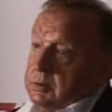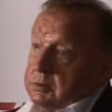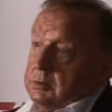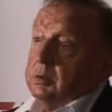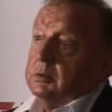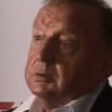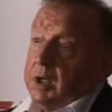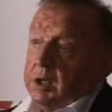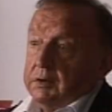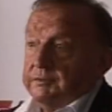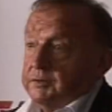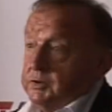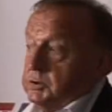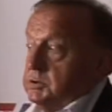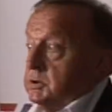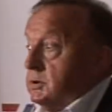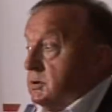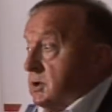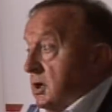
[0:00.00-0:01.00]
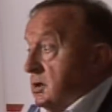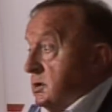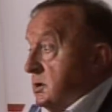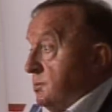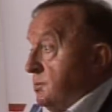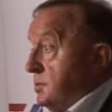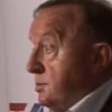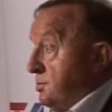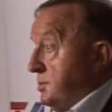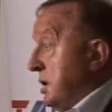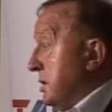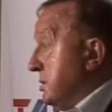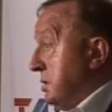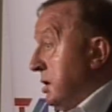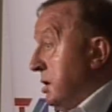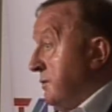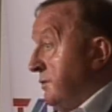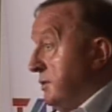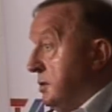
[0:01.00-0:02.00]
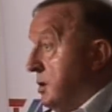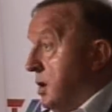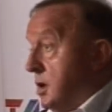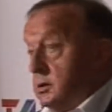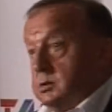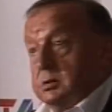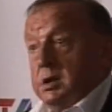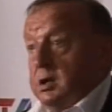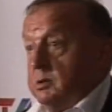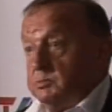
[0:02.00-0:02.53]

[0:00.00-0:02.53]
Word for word: To najwyższy czas, żebyśmy zastanowili nad